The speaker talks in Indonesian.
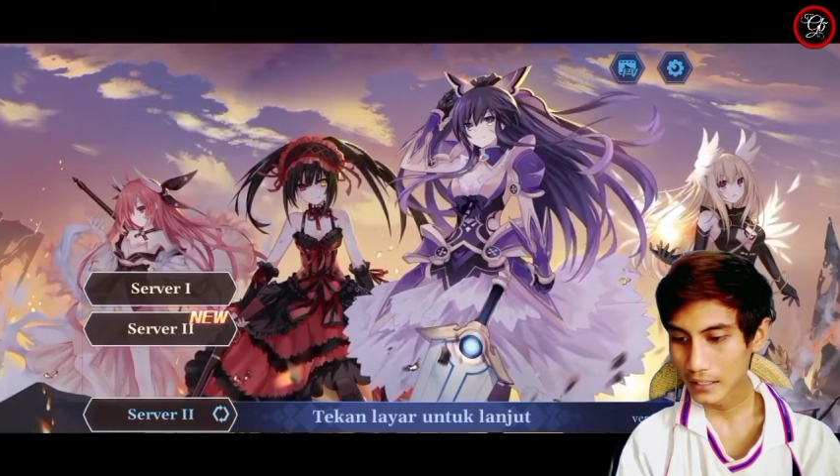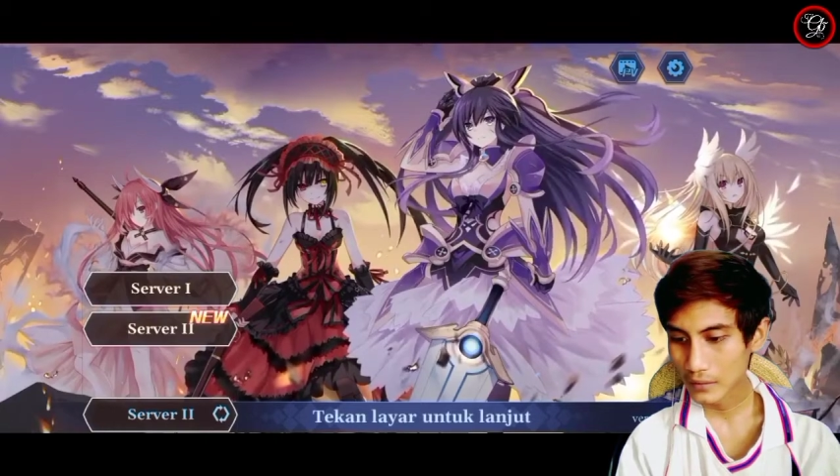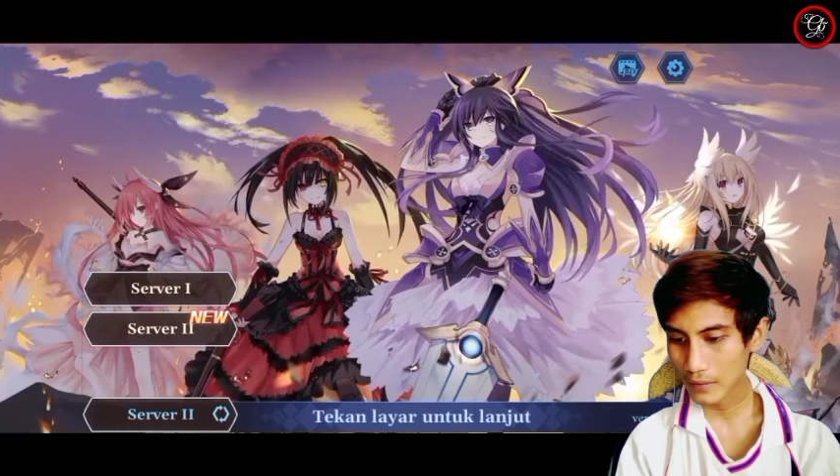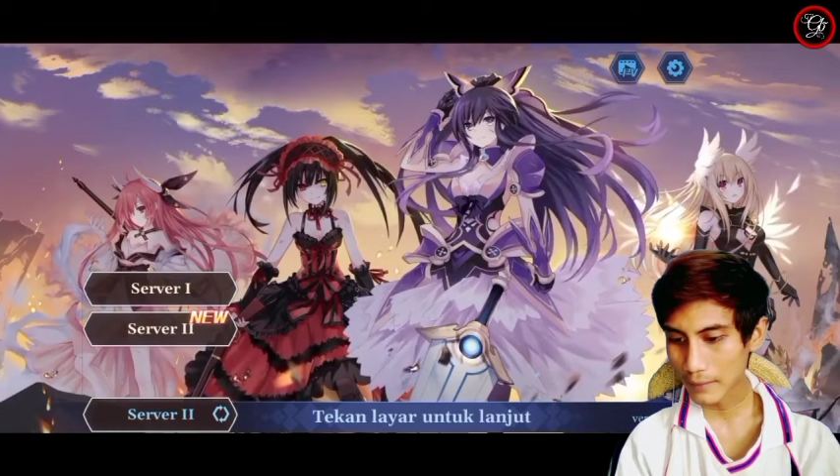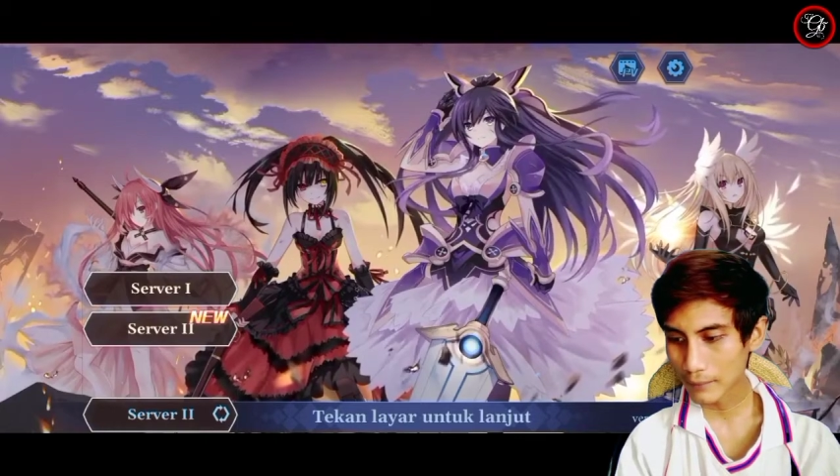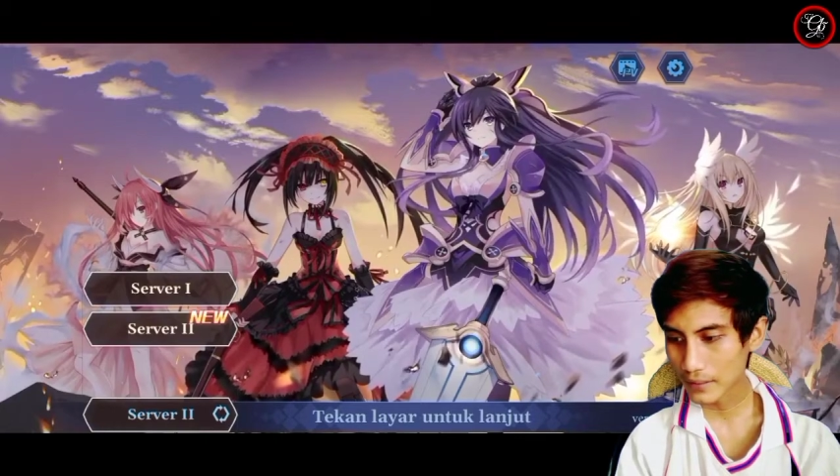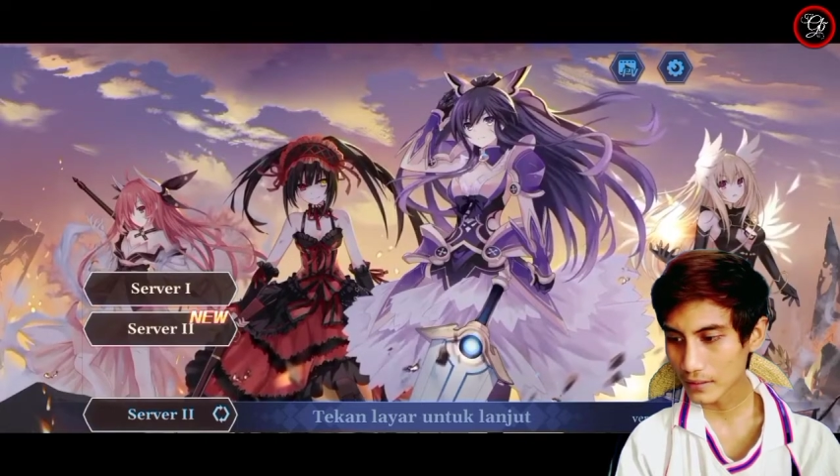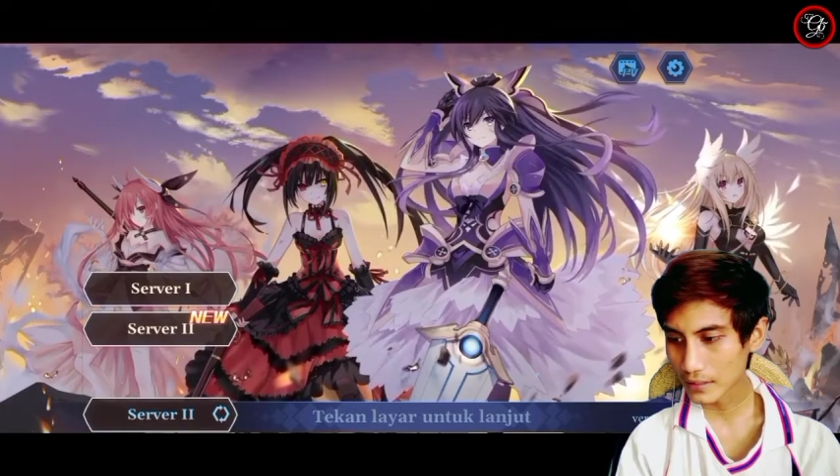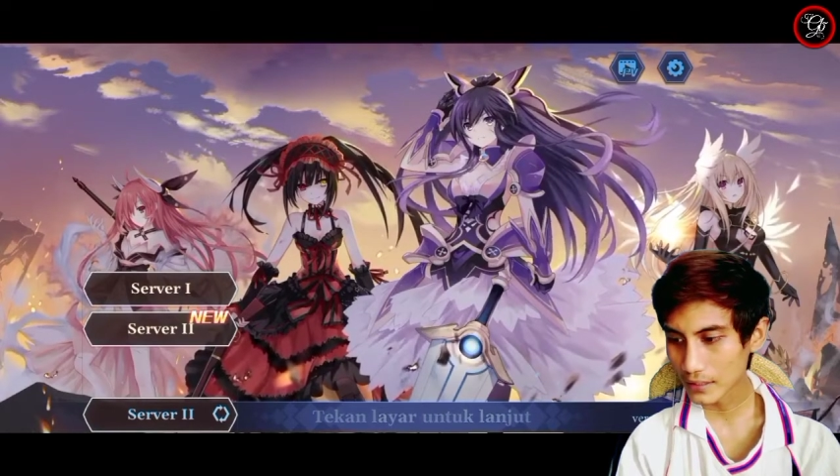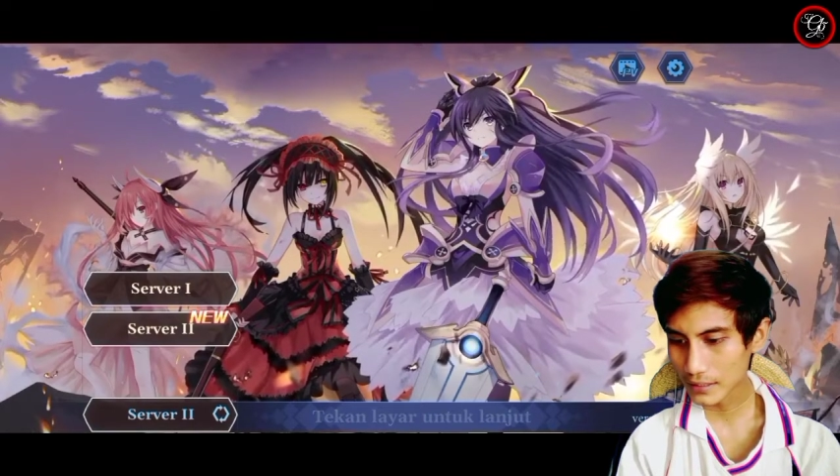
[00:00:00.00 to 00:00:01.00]
Gua
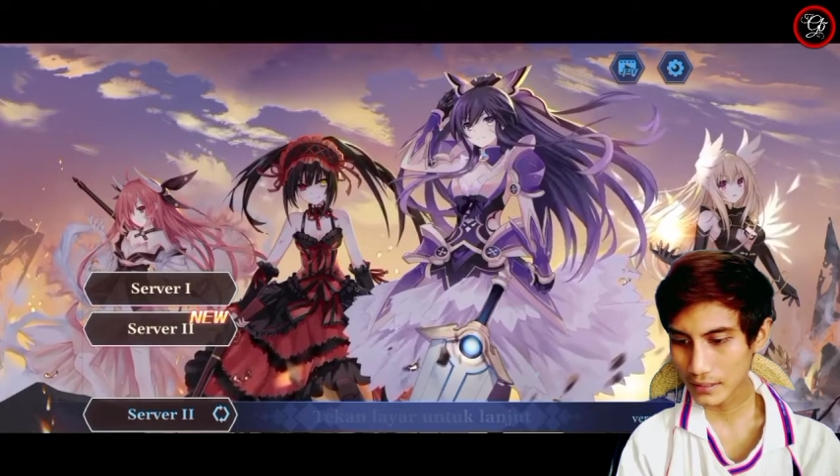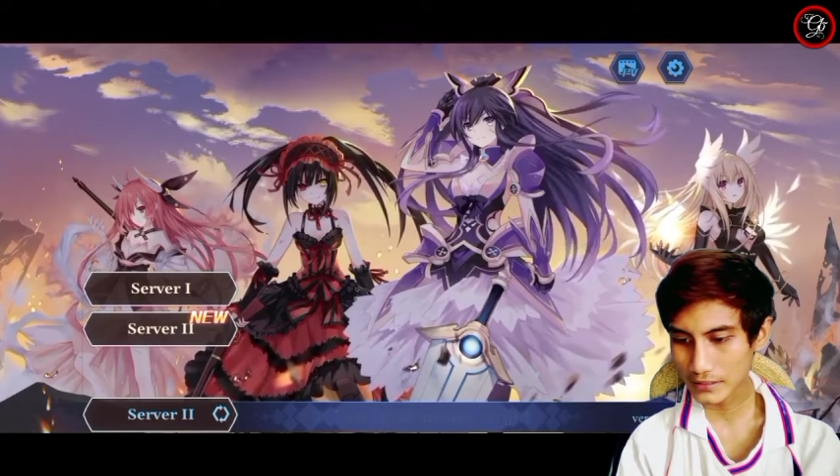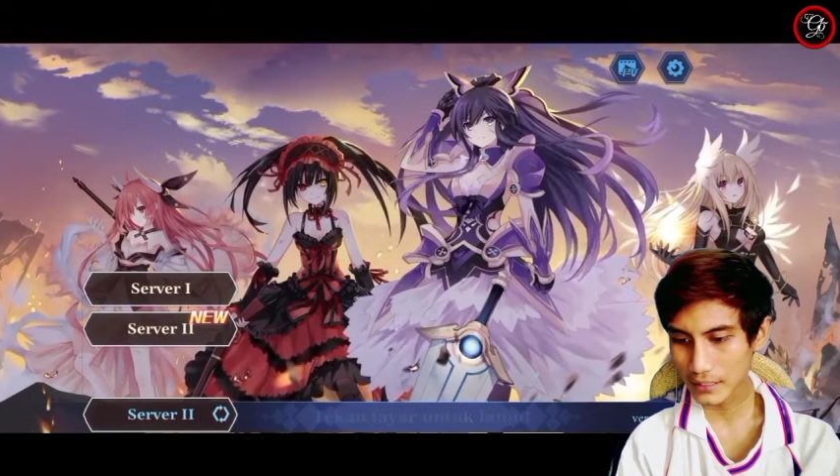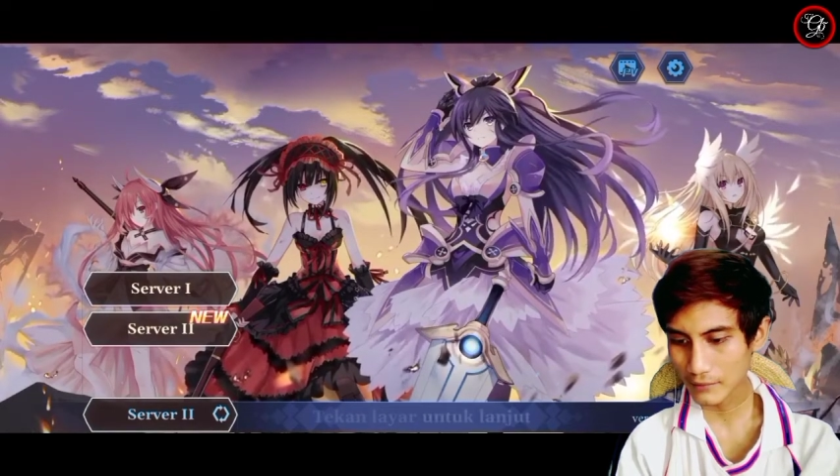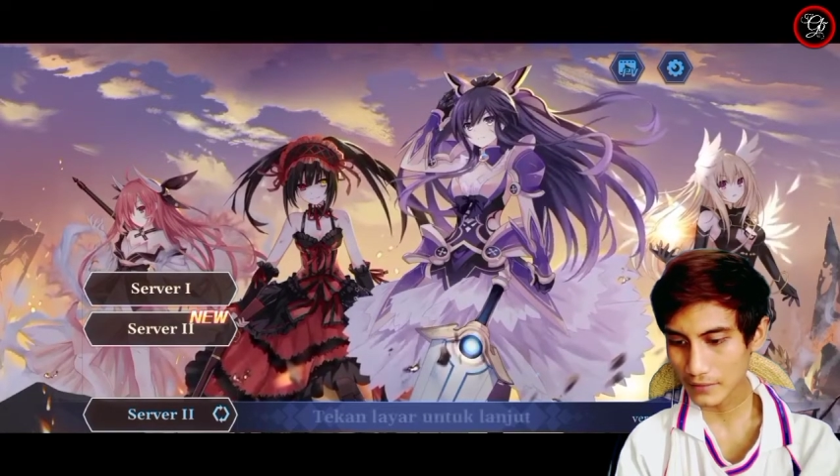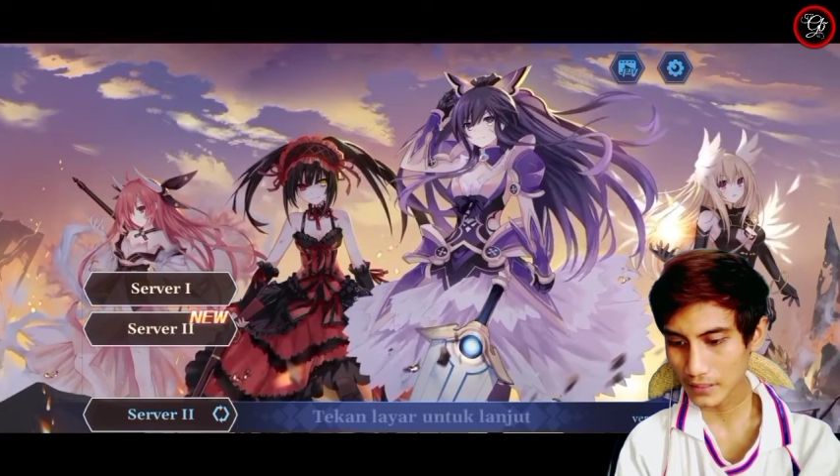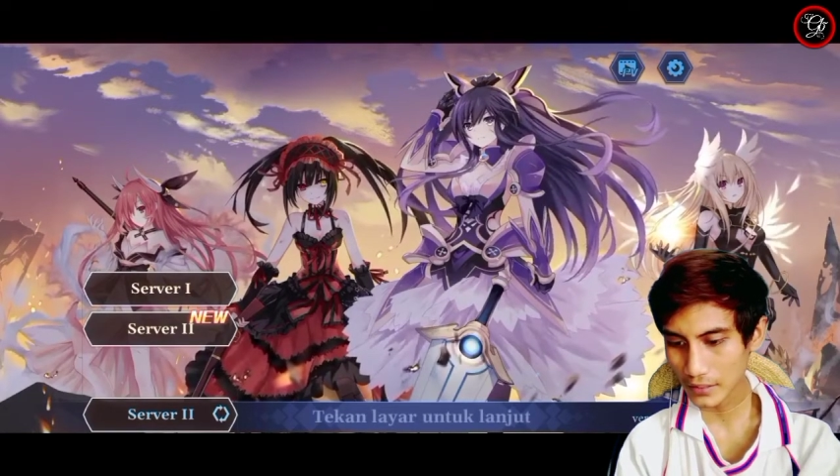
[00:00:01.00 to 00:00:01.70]
pilih ke server